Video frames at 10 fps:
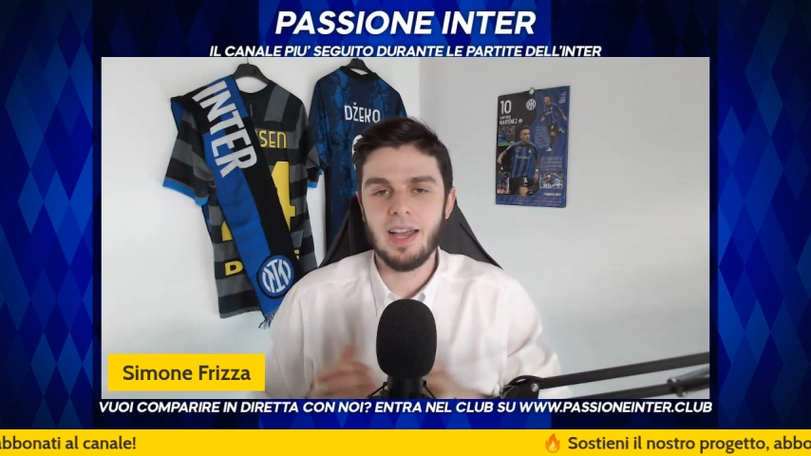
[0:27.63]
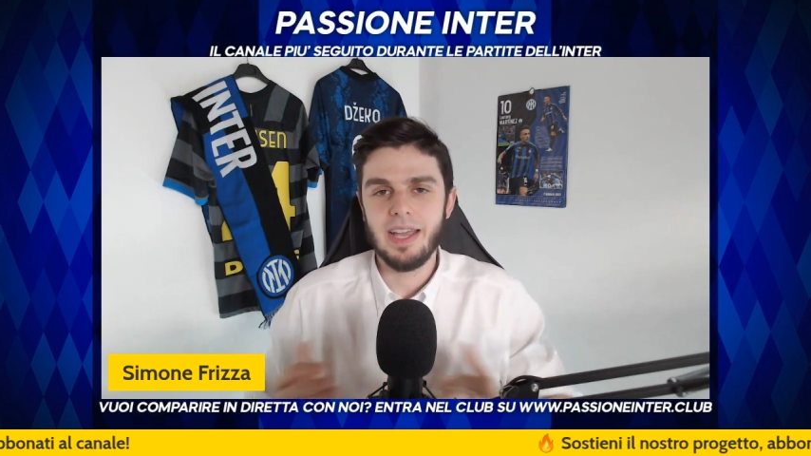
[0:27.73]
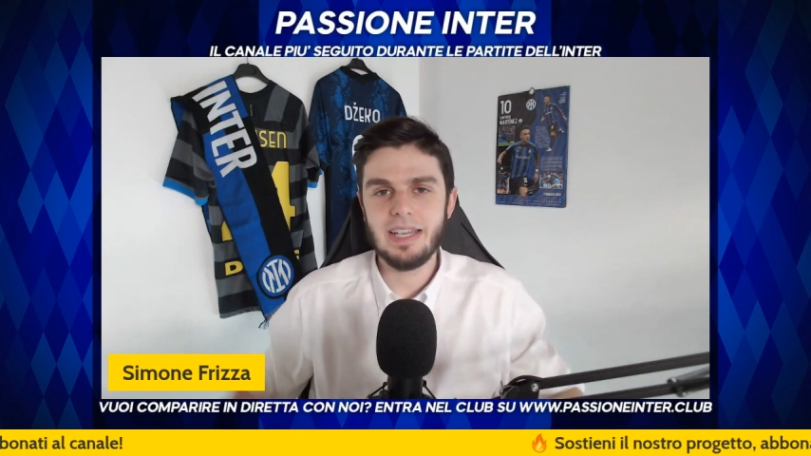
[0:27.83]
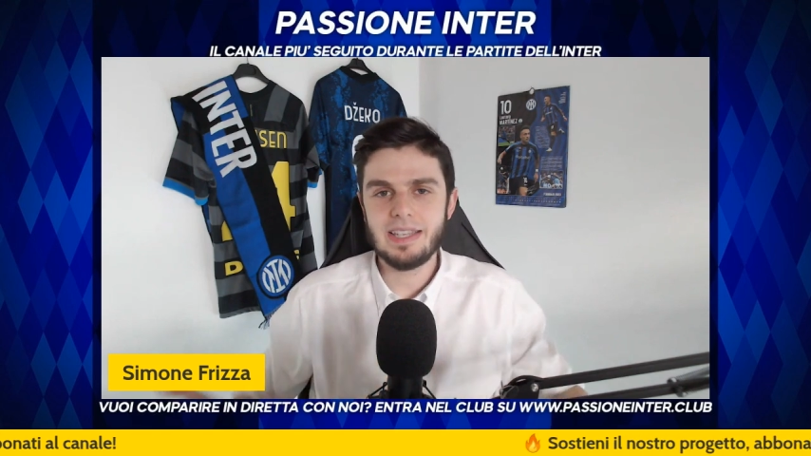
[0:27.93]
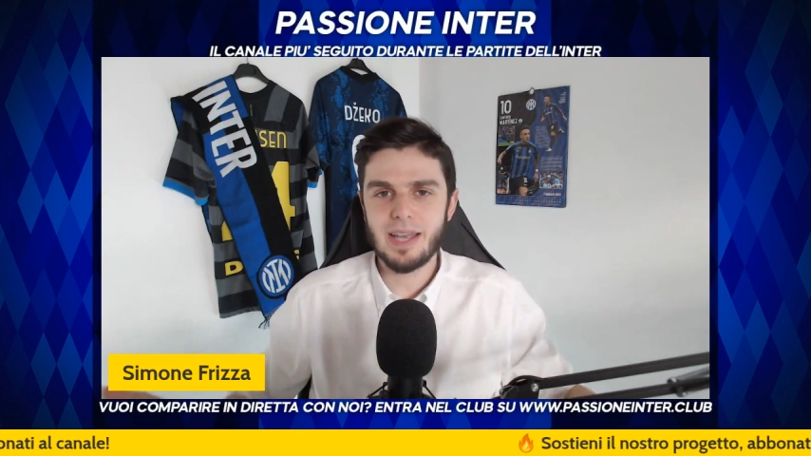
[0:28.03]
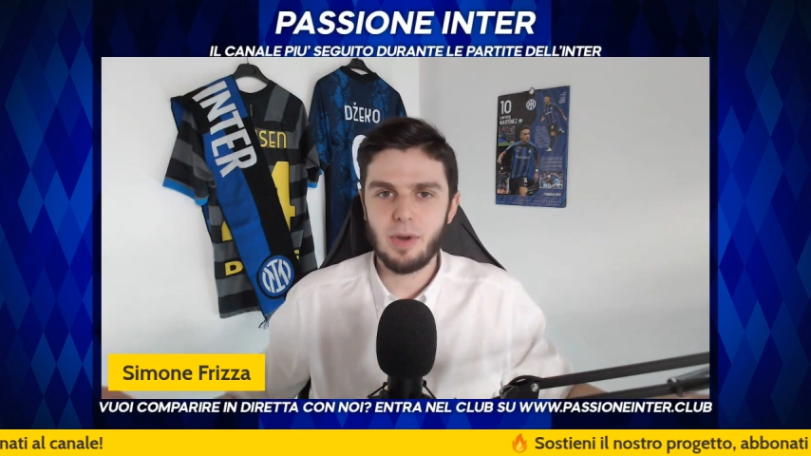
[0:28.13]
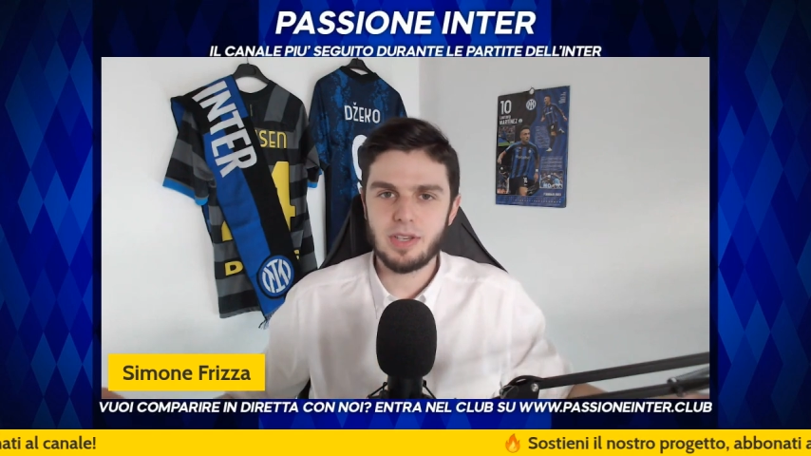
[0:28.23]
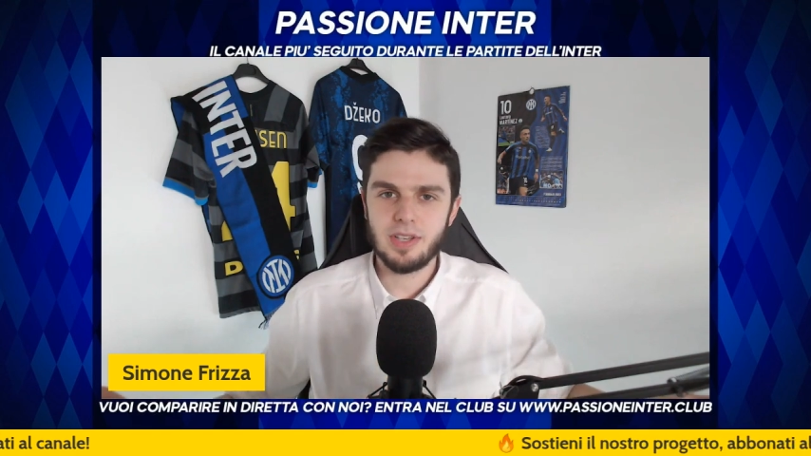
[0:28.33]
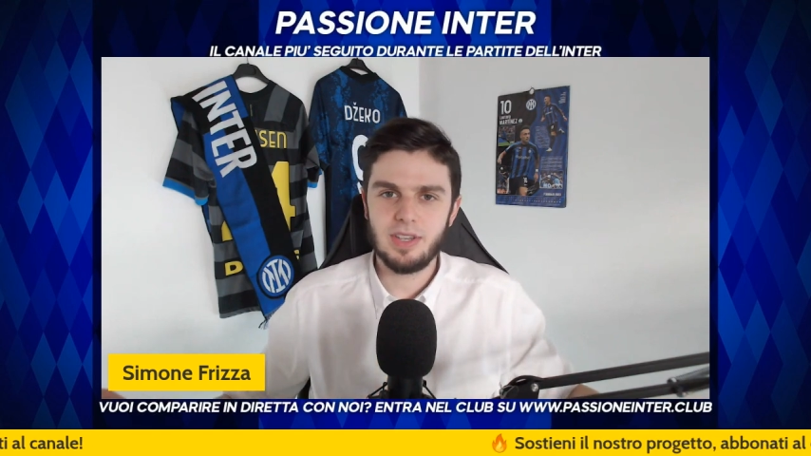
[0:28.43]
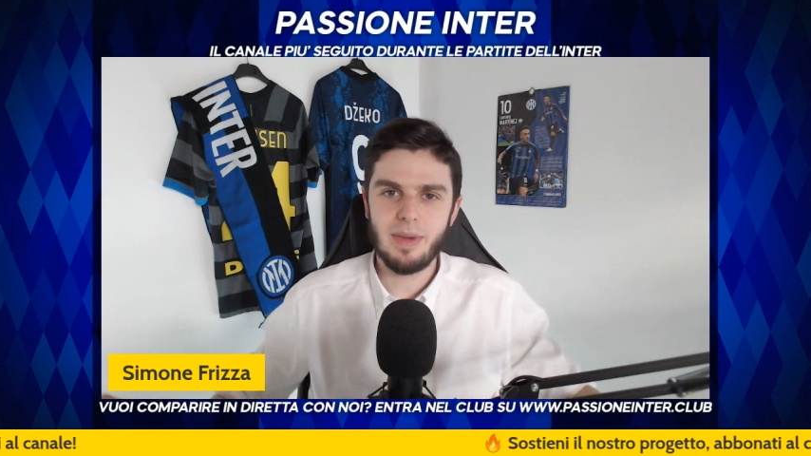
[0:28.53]
Iniziamo la
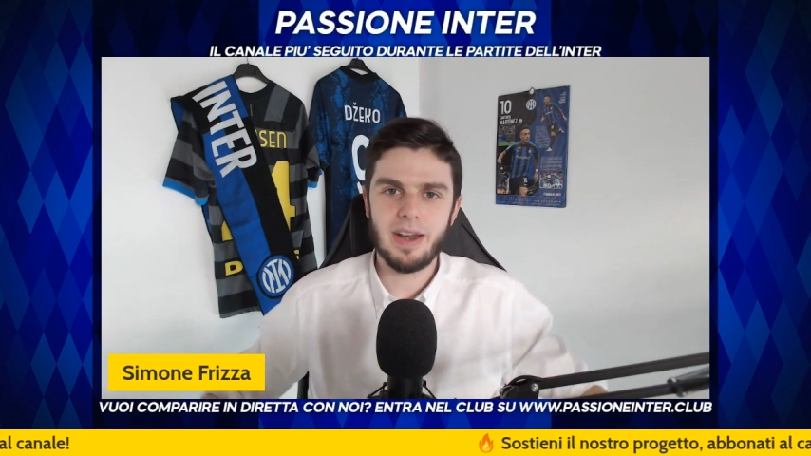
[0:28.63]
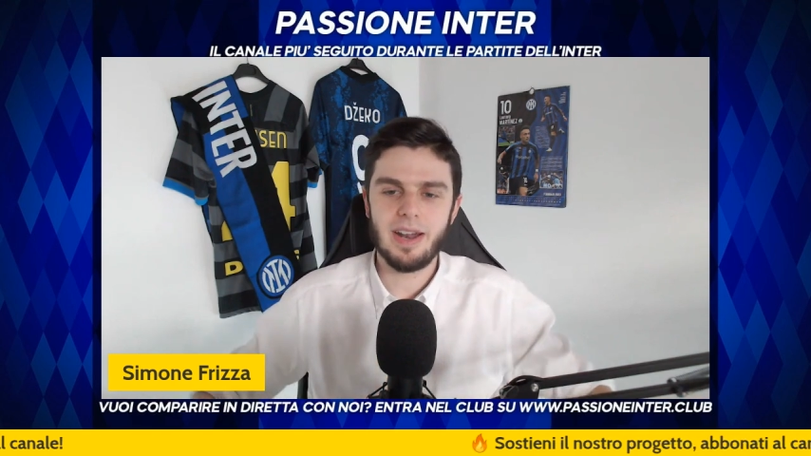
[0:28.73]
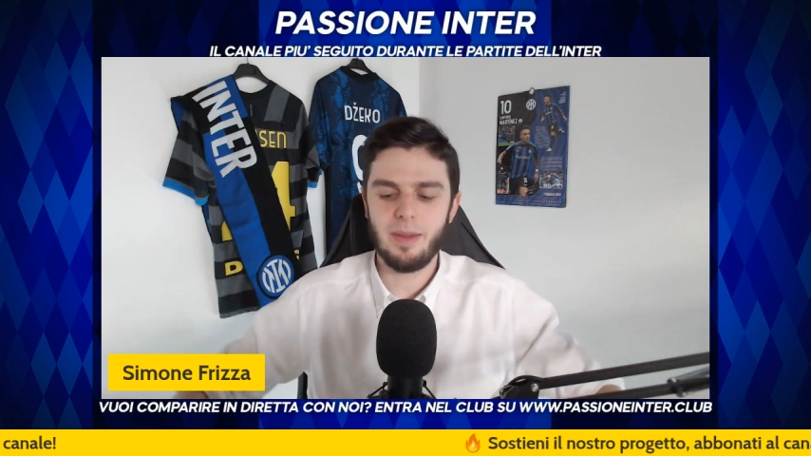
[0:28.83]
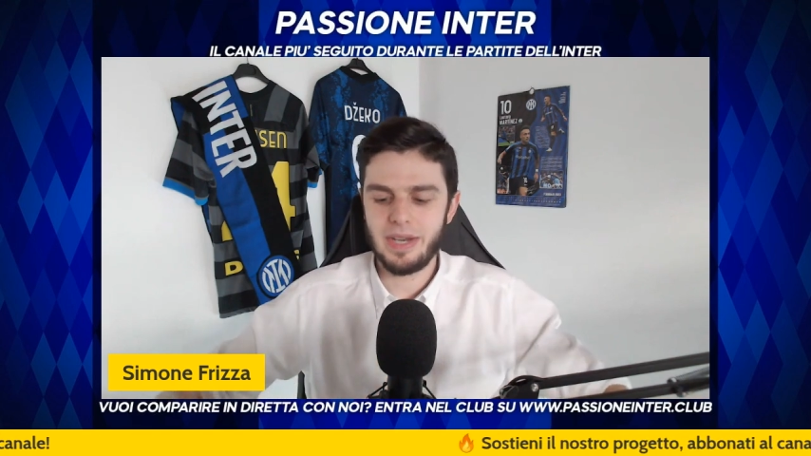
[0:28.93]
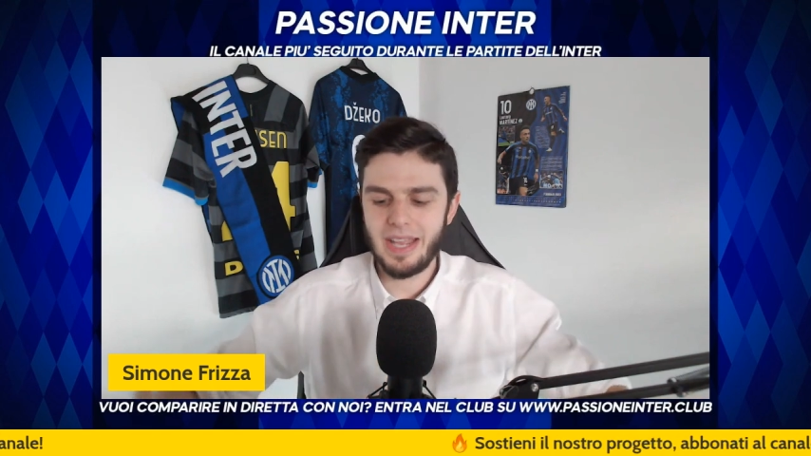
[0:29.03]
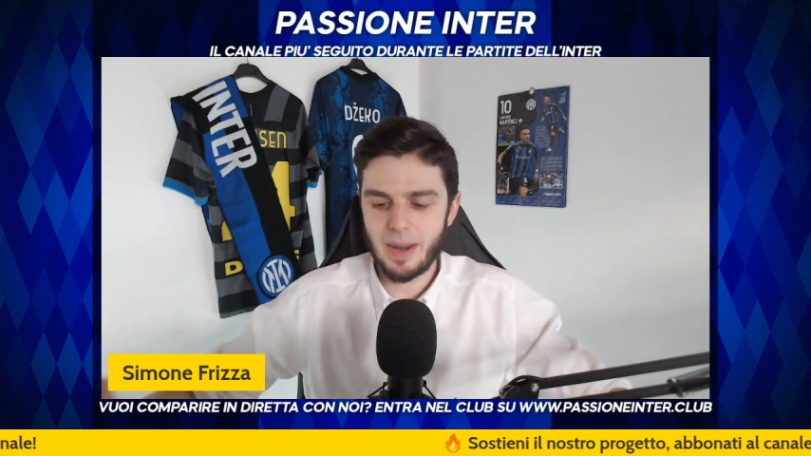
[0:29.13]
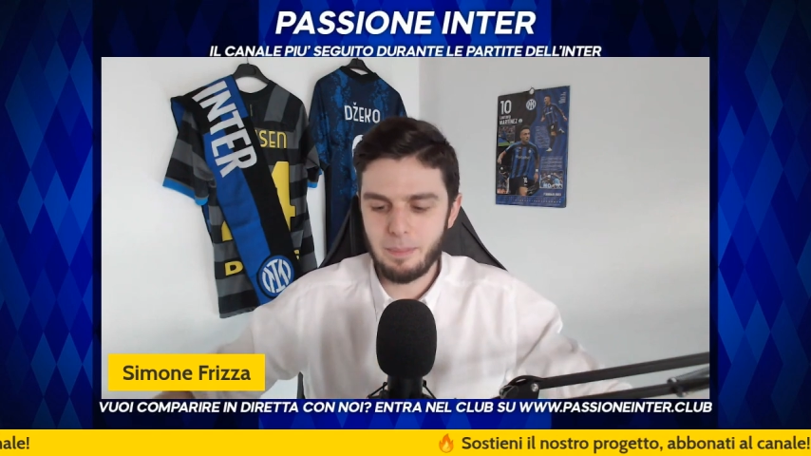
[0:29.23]
settimana nella maniera